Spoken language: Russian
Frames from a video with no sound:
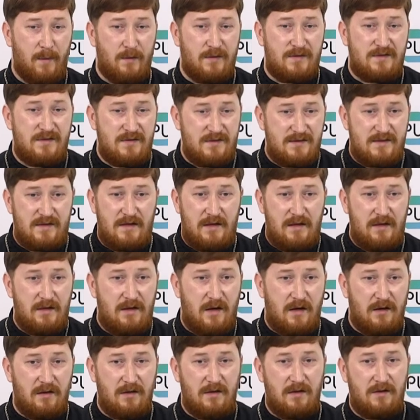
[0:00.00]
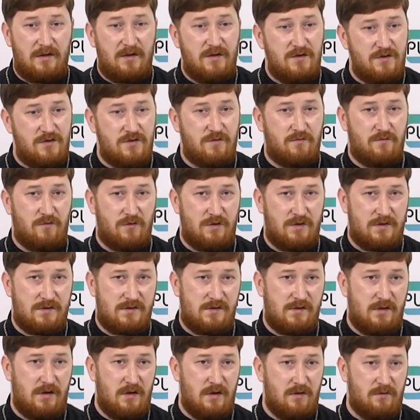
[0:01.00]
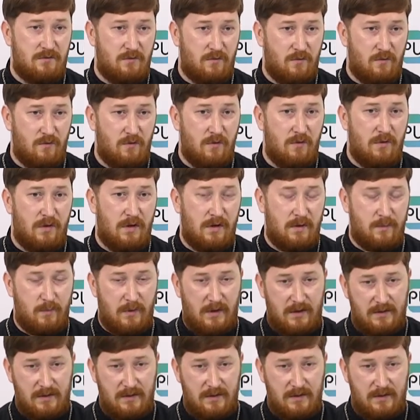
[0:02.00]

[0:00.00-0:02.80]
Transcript: детей, они ничего не знают о э,